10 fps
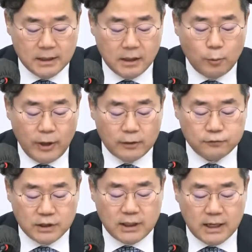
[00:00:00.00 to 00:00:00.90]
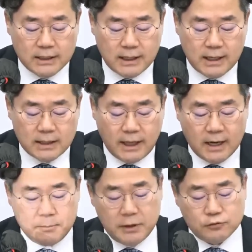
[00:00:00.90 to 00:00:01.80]
일본의 국익이 아니라
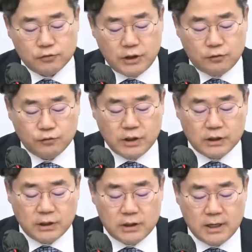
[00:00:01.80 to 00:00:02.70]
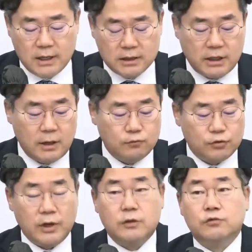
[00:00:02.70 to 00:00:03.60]
대한민국의 국익을
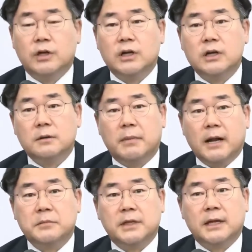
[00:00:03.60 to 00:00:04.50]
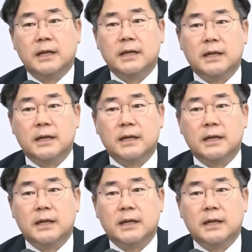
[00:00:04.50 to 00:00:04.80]
최우선에 두기를 바랍니다.